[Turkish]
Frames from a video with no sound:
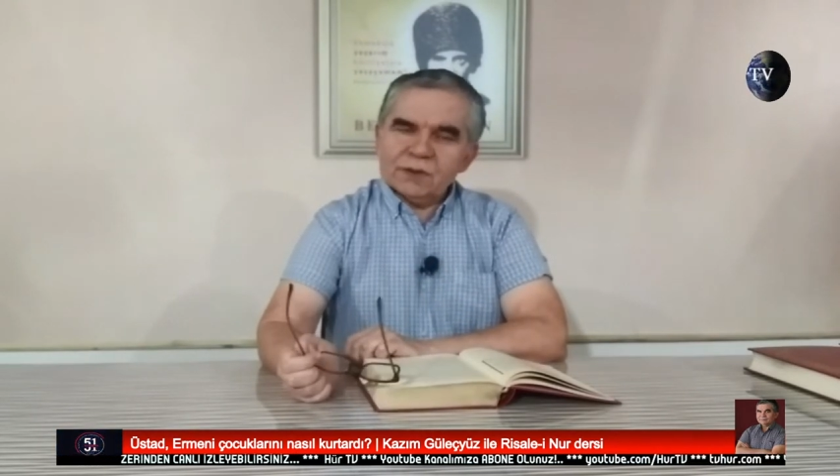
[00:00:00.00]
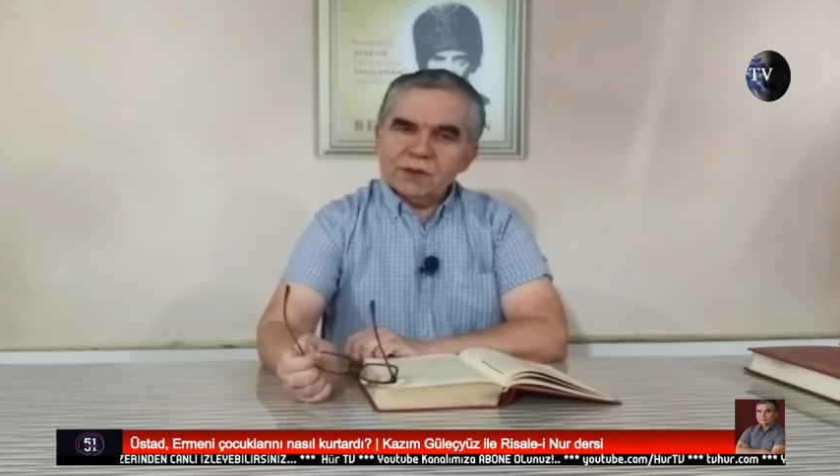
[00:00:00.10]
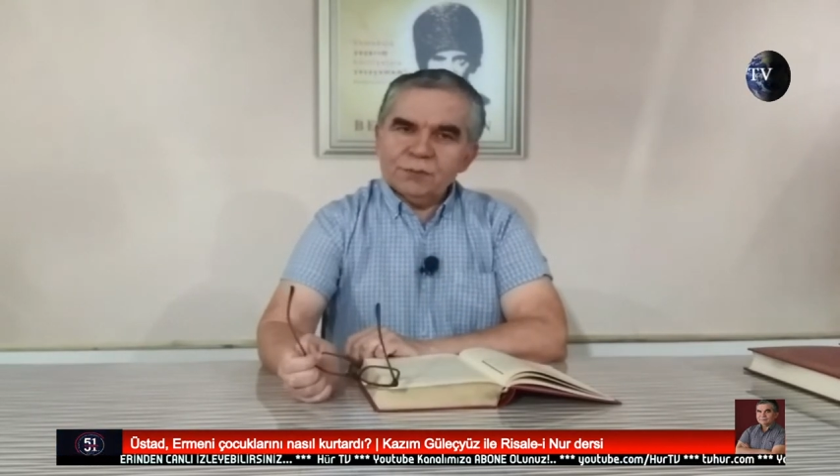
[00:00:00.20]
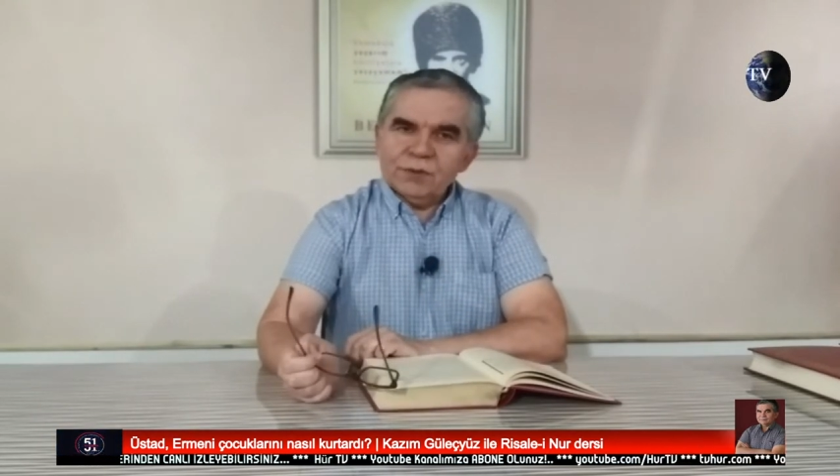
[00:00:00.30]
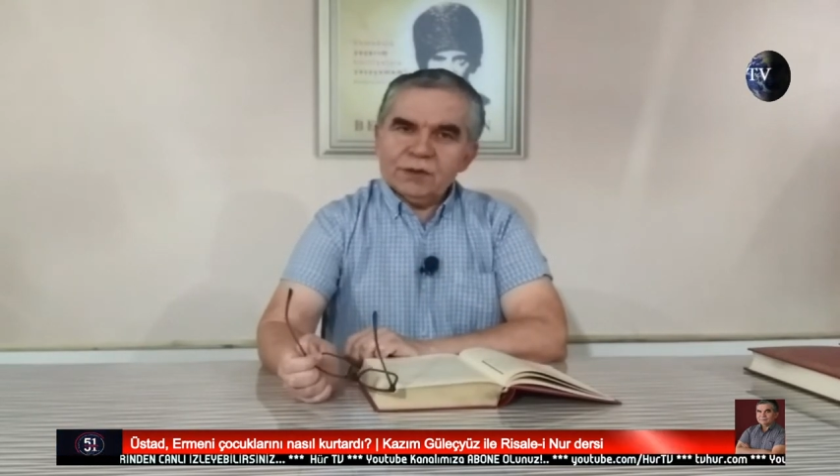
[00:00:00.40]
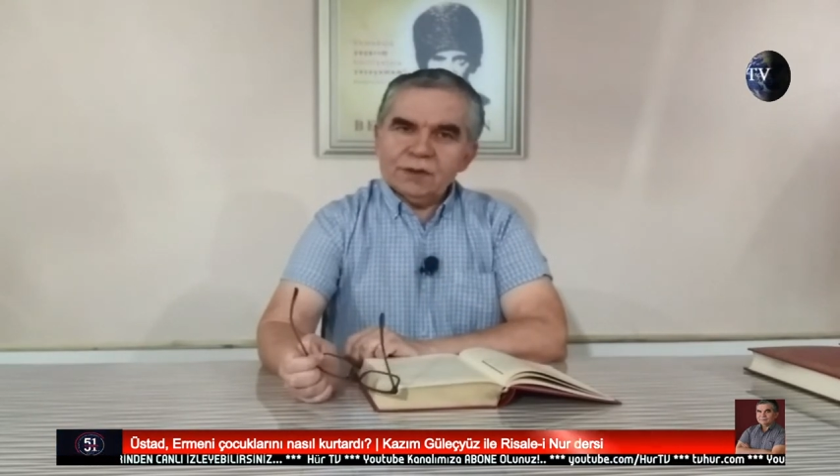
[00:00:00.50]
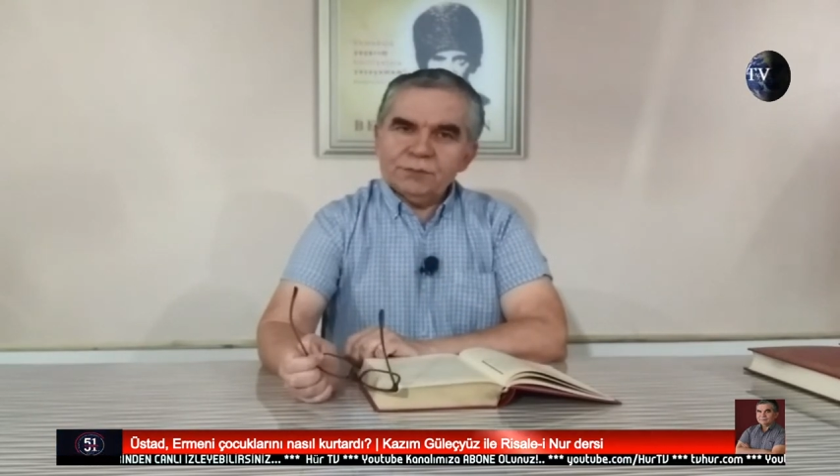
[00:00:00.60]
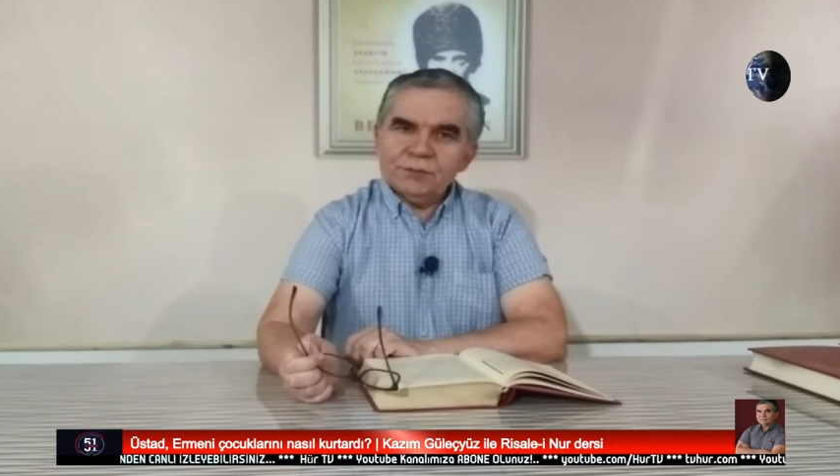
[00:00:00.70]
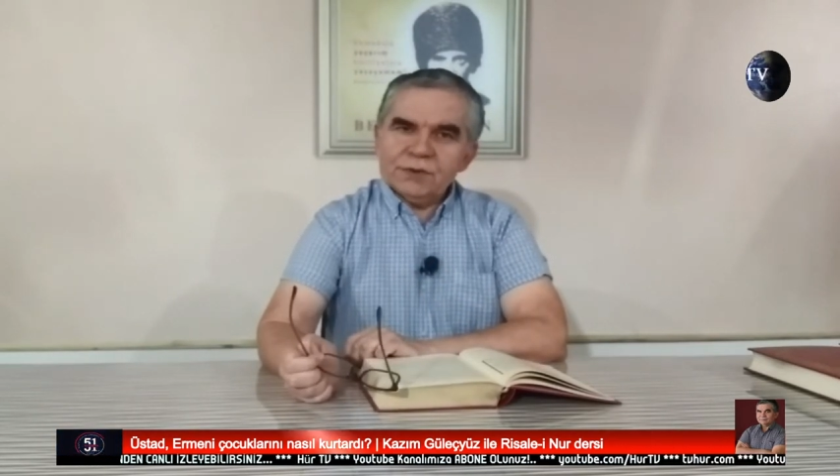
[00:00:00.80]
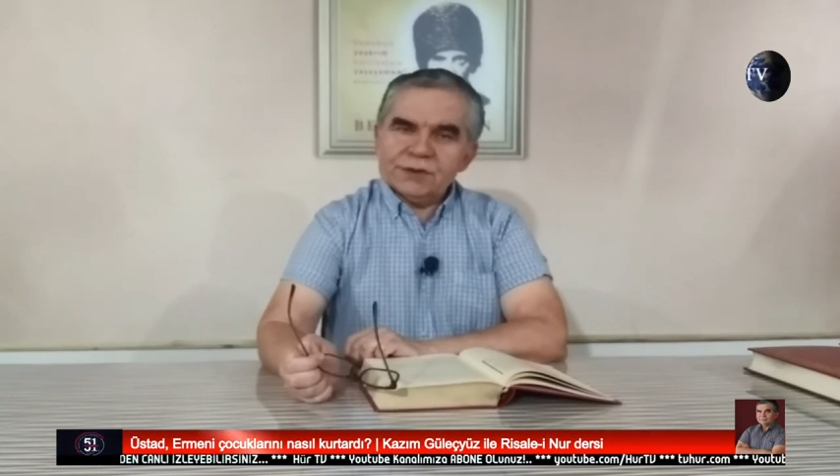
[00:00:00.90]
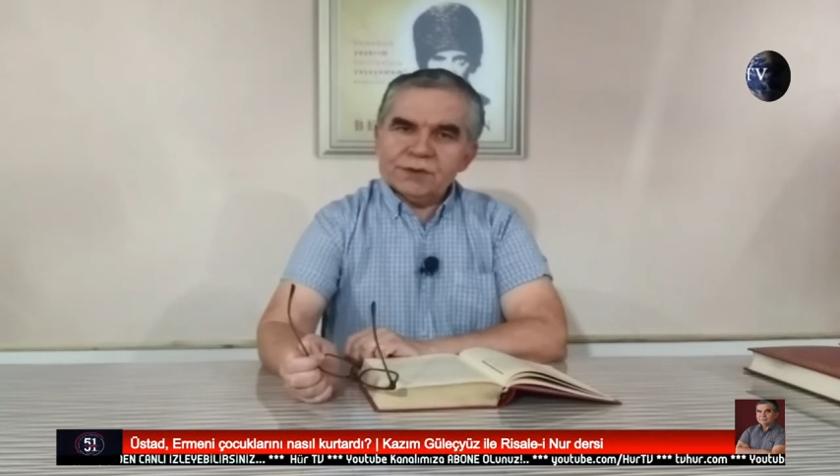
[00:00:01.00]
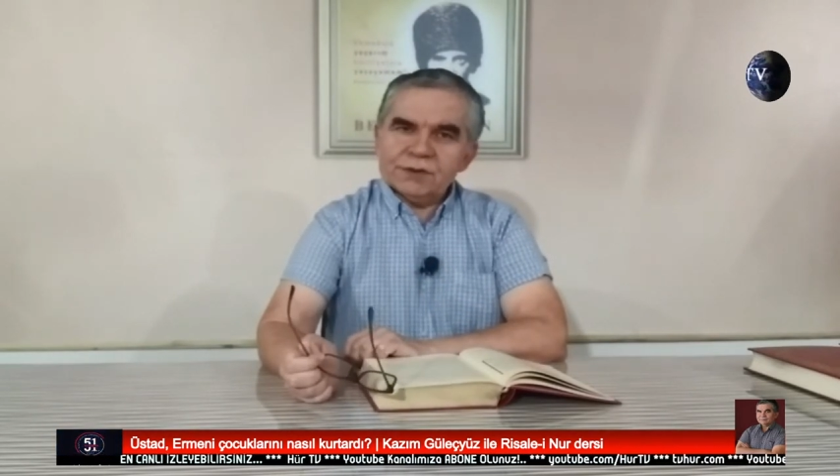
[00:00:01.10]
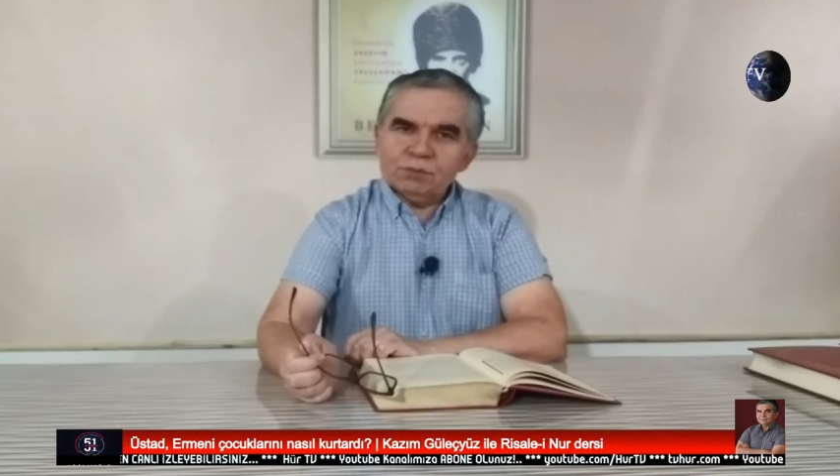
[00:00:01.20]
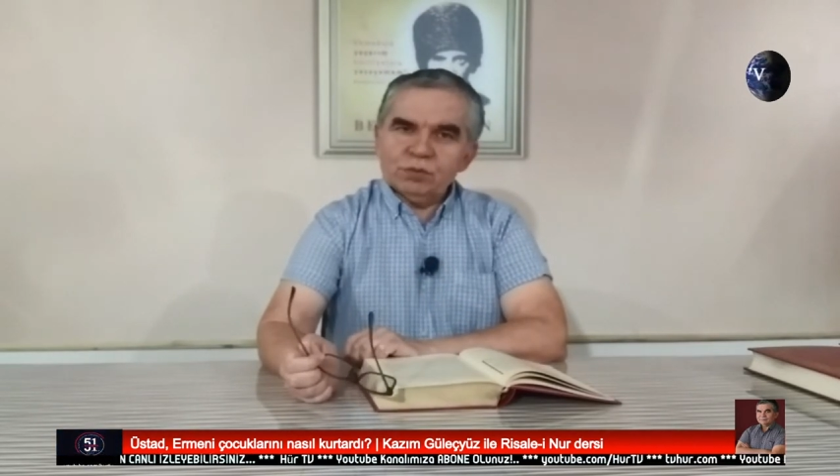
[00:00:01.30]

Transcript: temennimiz